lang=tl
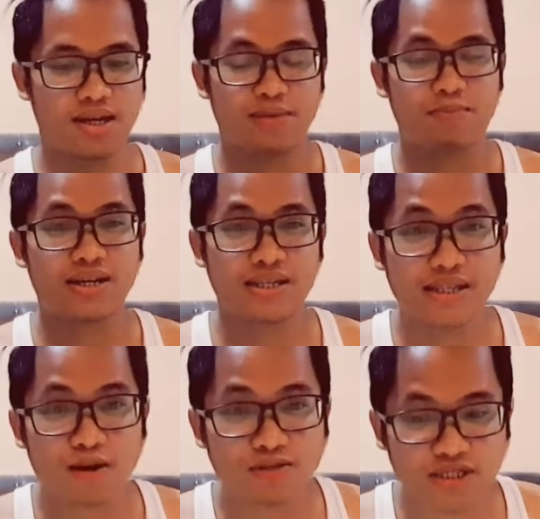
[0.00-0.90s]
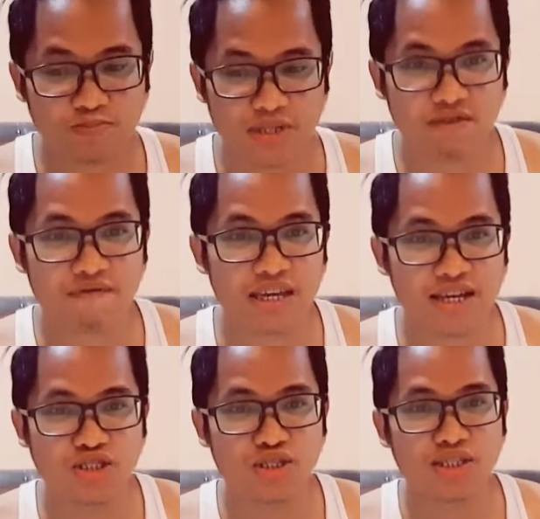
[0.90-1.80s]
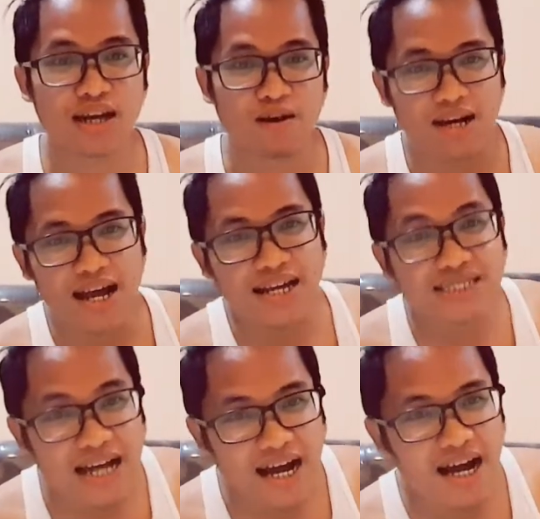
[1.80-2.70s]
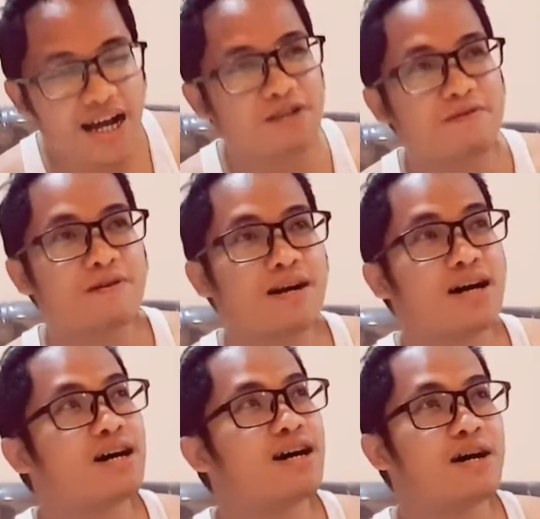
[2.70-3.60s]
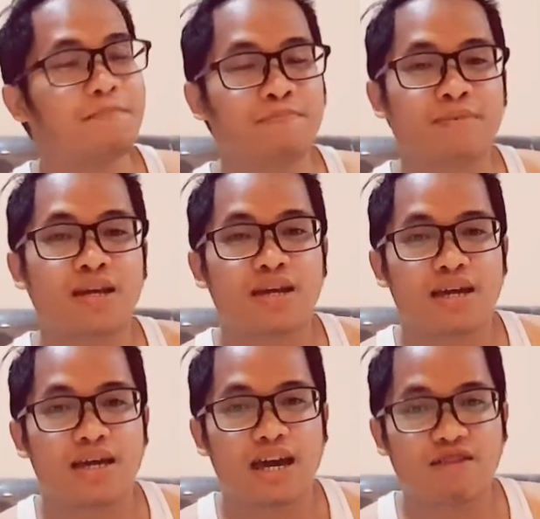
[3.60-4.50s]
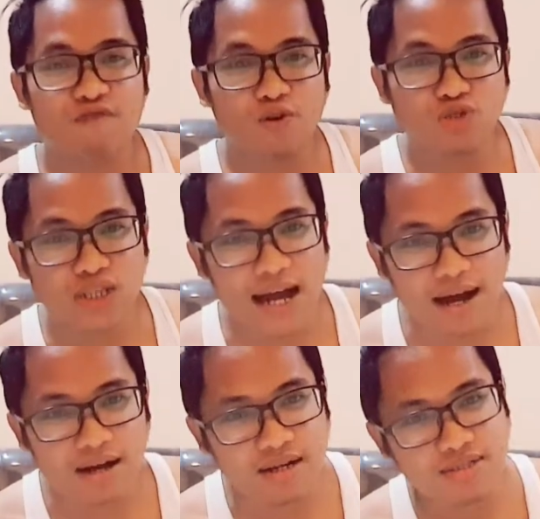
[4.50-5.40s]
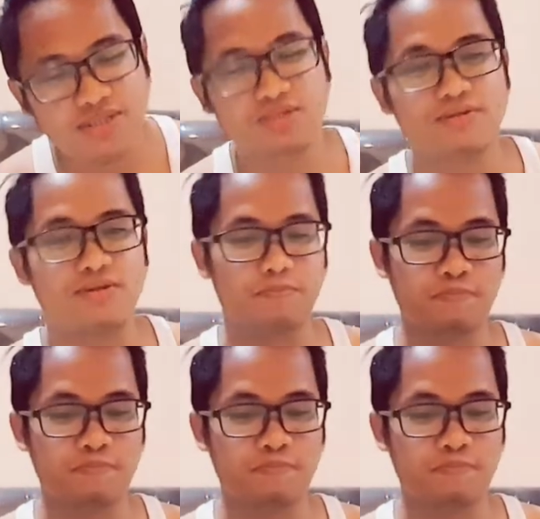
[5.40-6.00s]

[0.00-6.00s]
pagkita ko sa specification niya, wala siyang ano, um, headphone jack. So,